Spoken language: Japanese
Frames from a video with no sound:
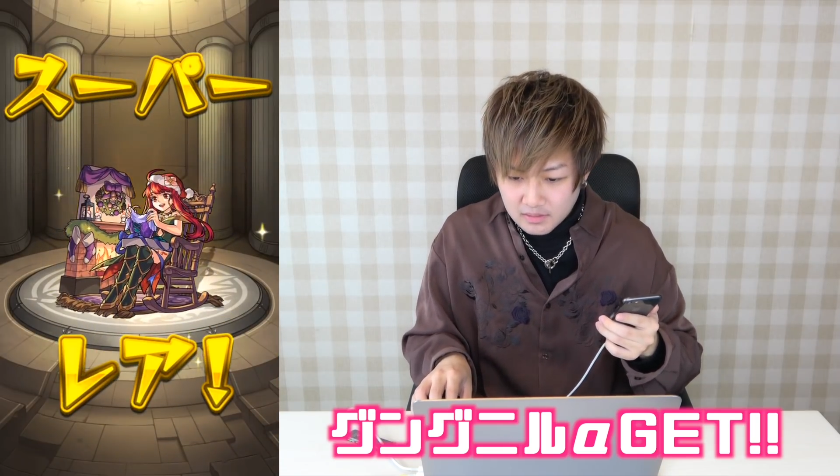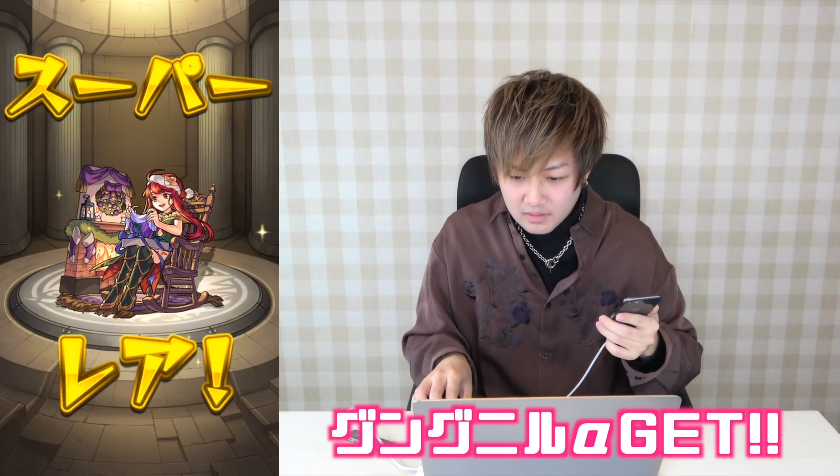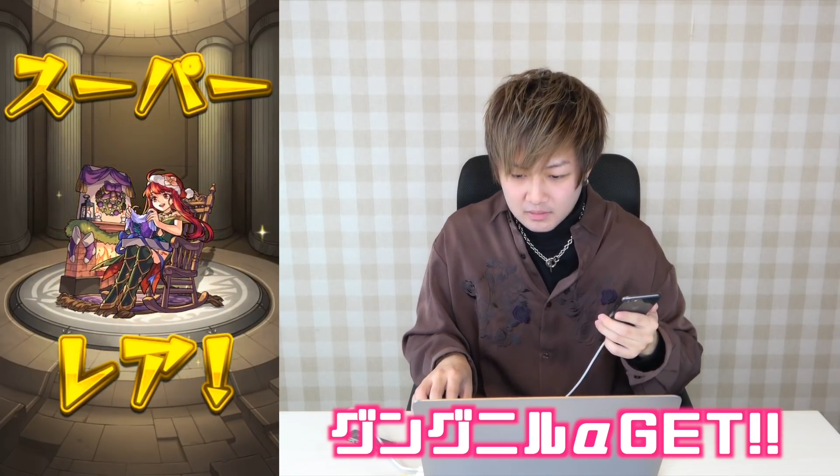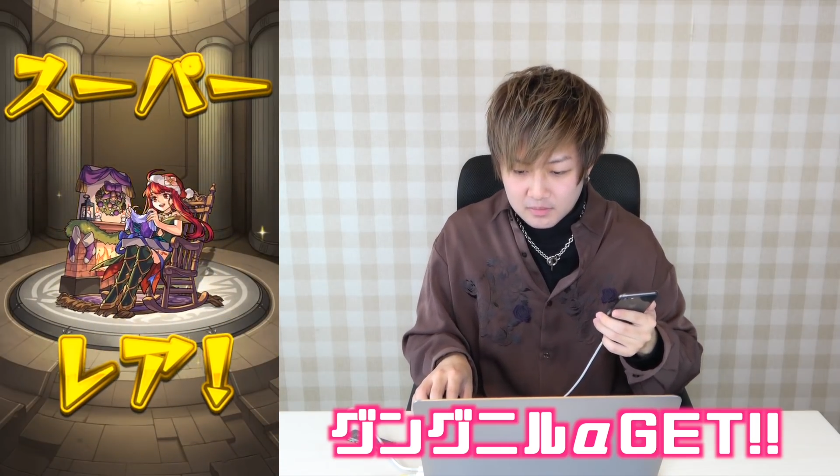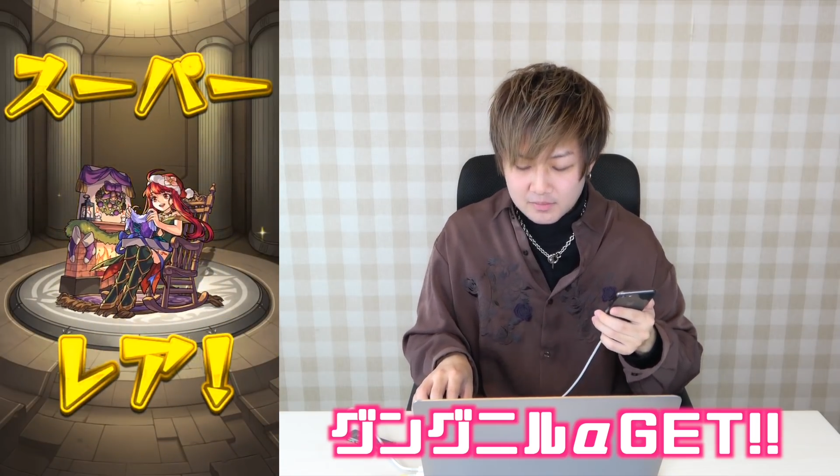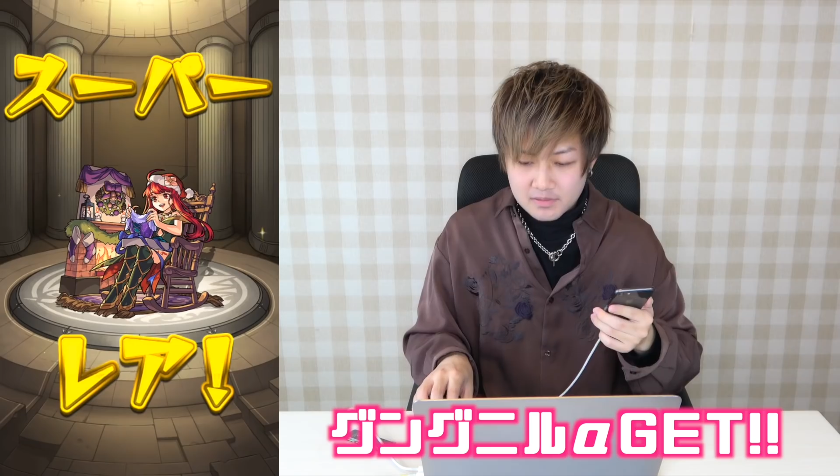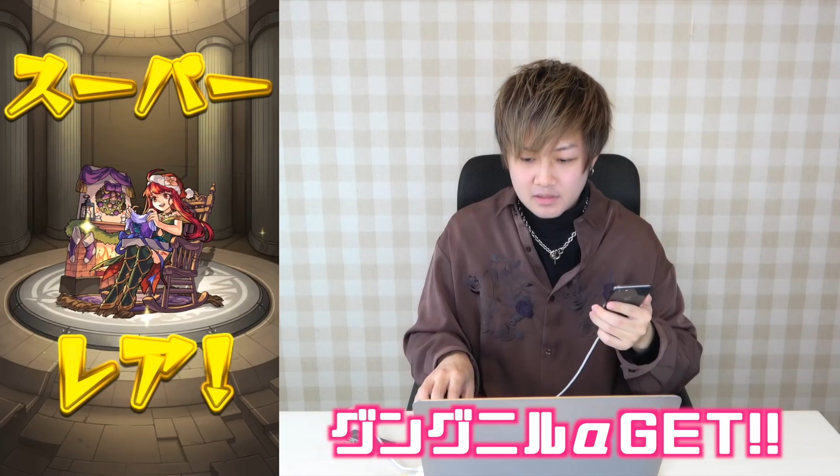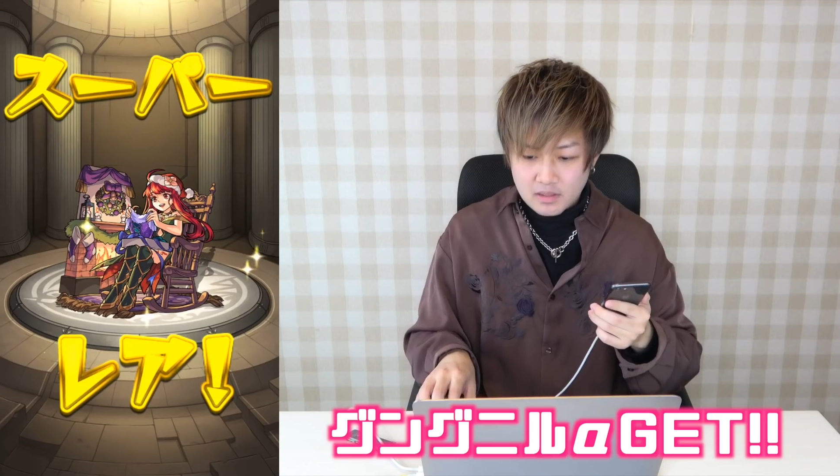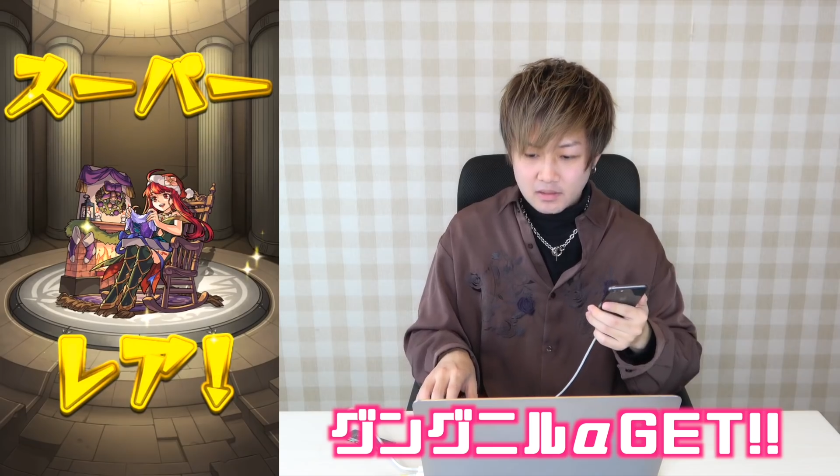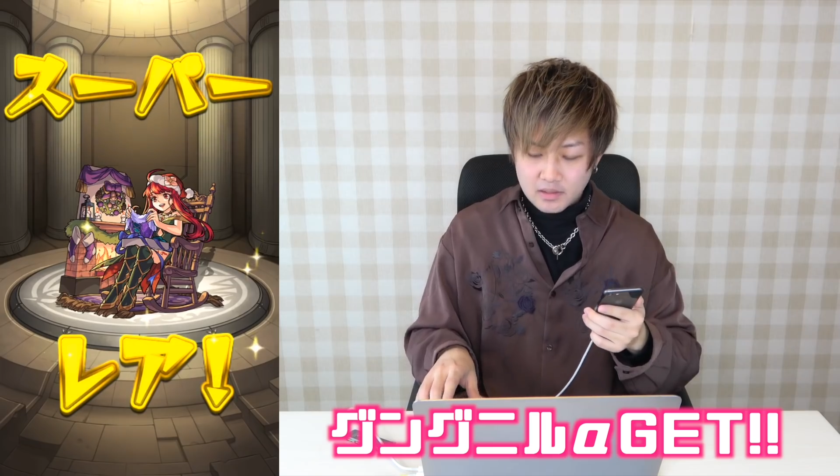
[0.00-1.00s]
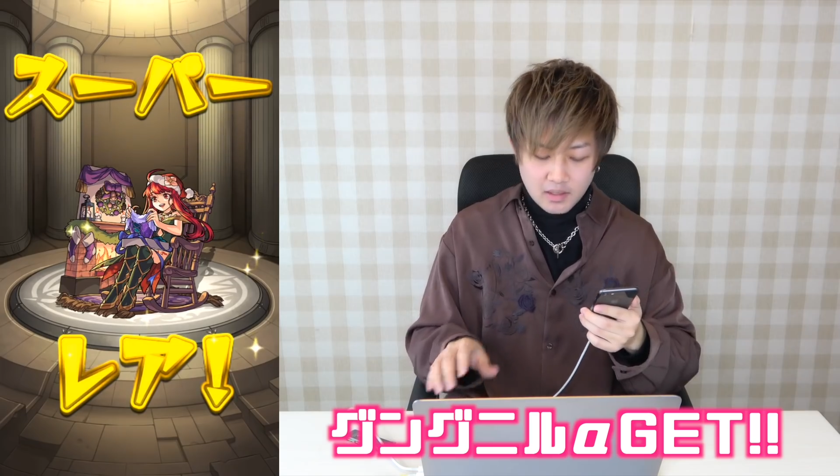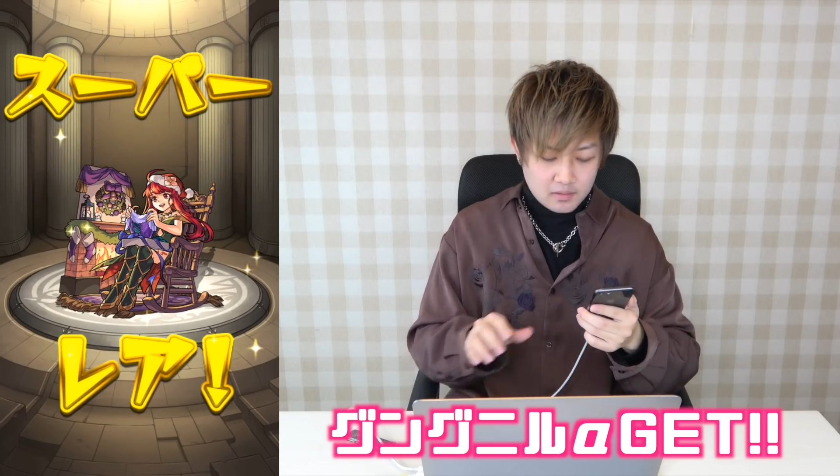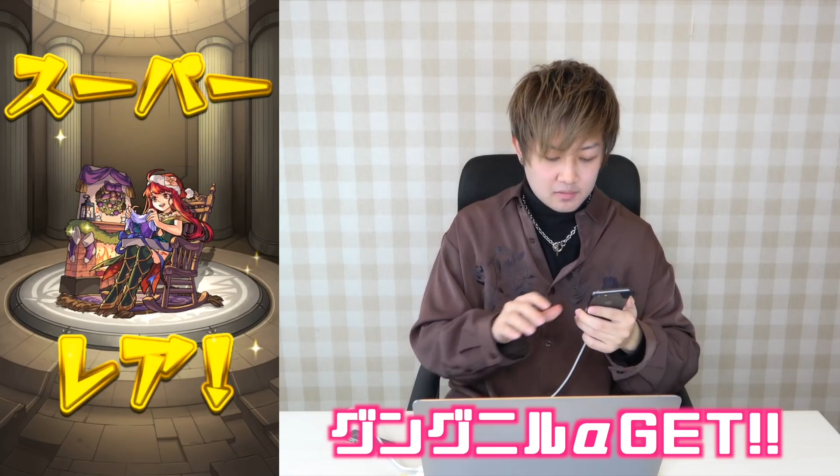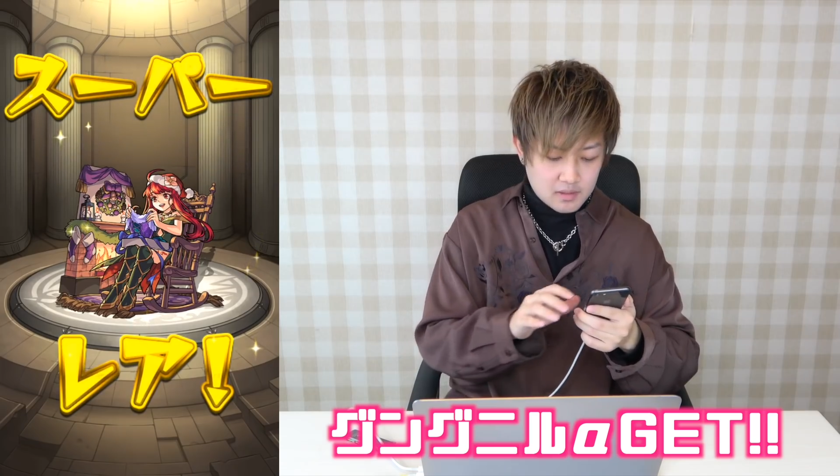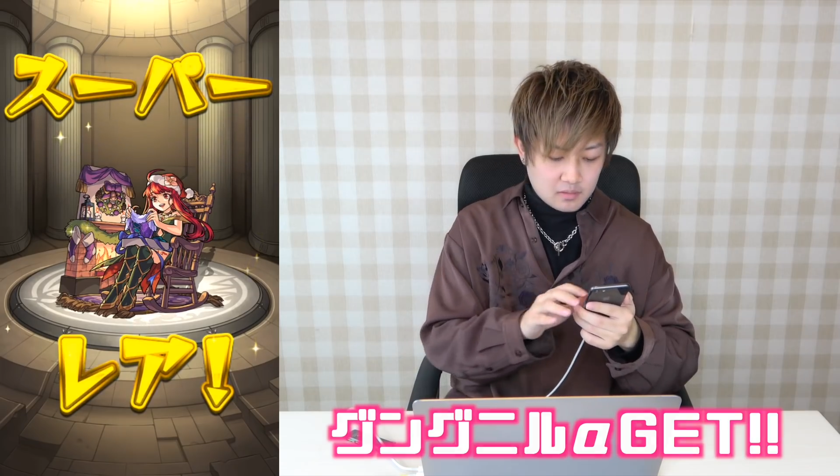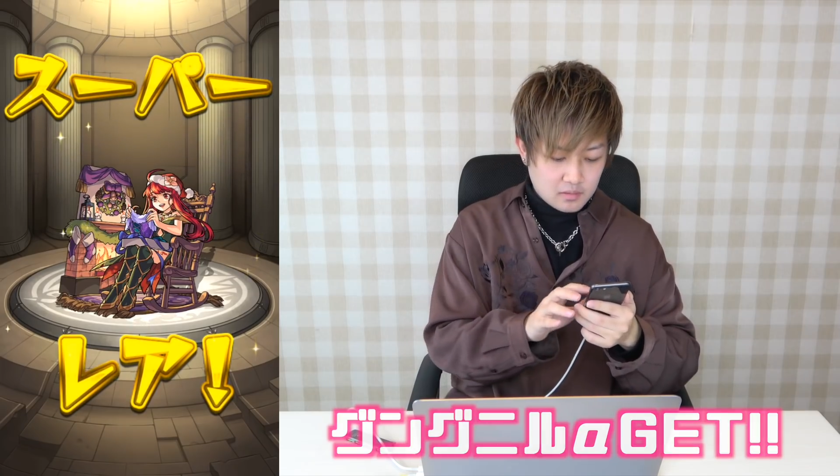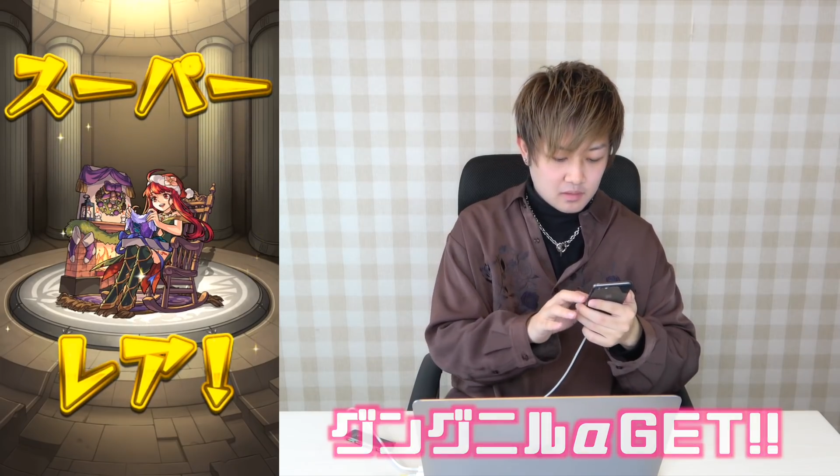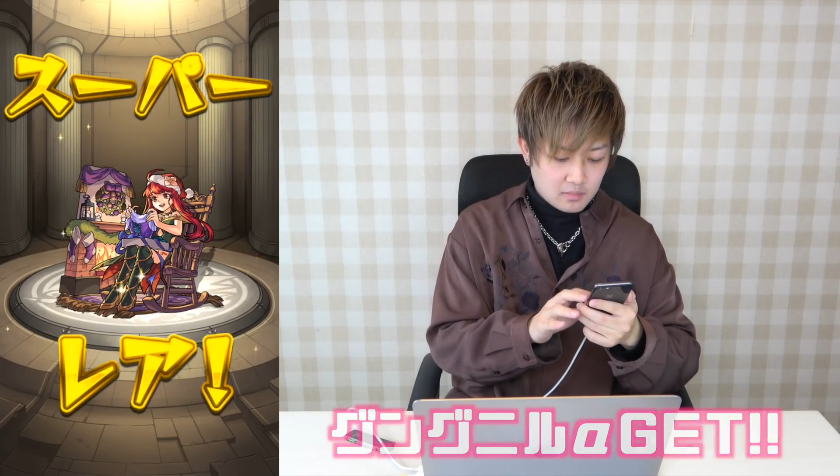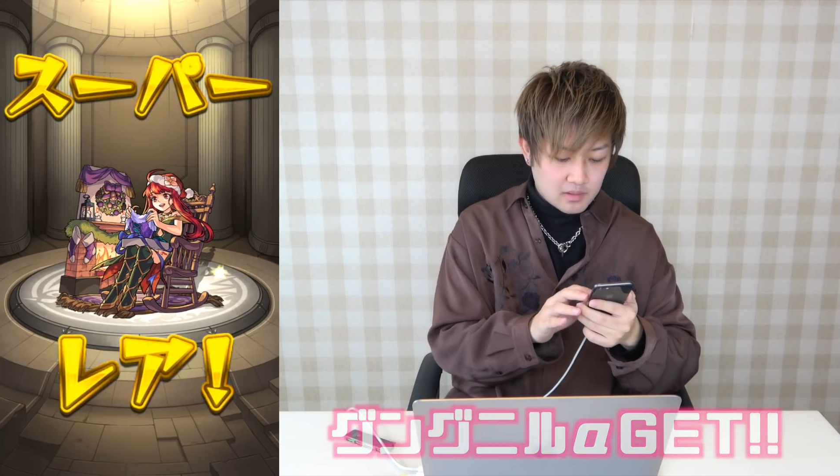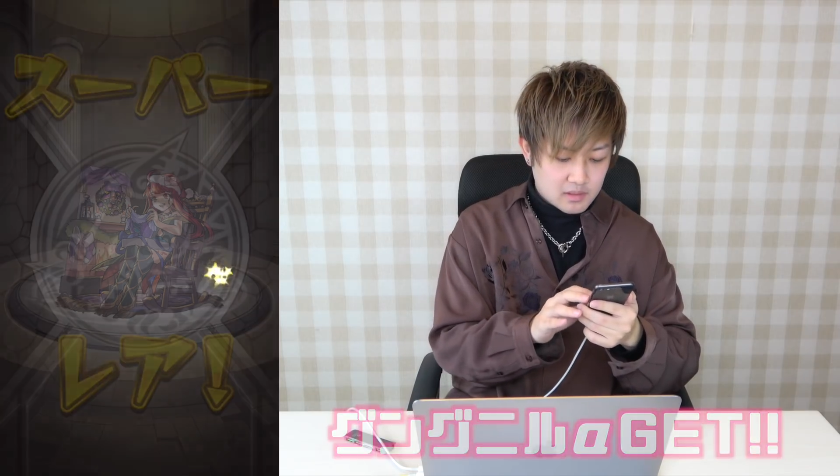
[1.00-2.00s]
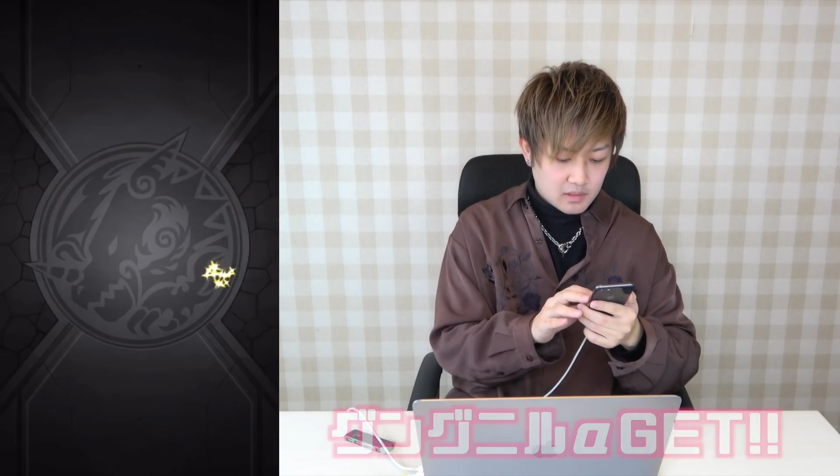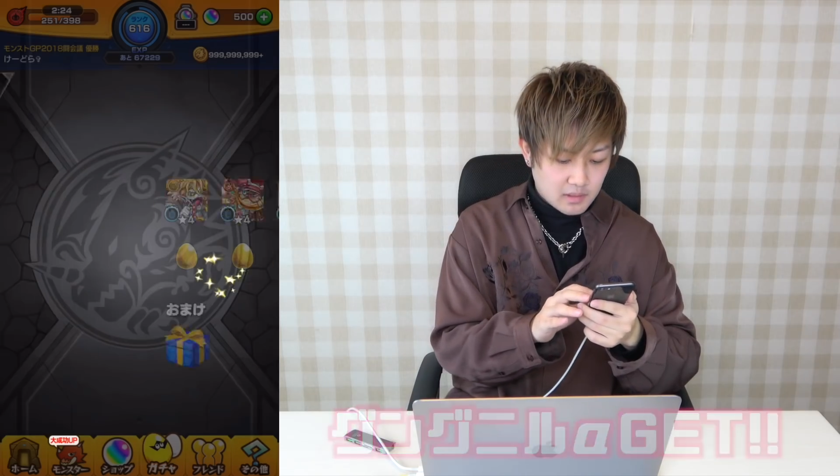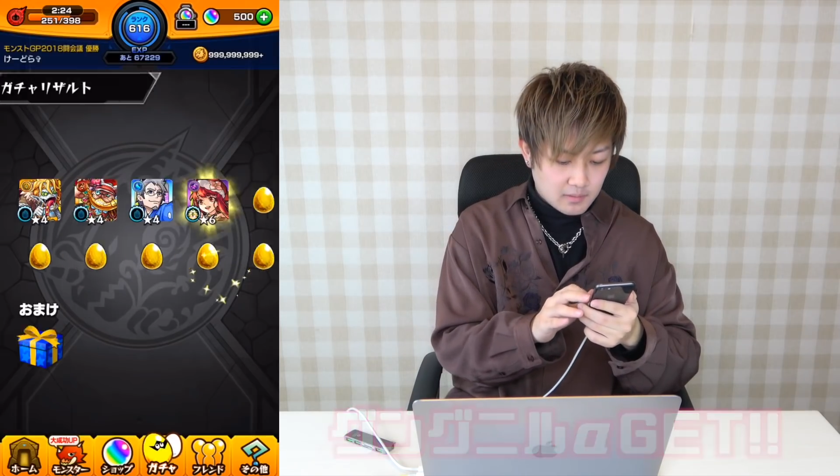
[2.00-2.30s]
ゲットしました意外とサグッと出ましたね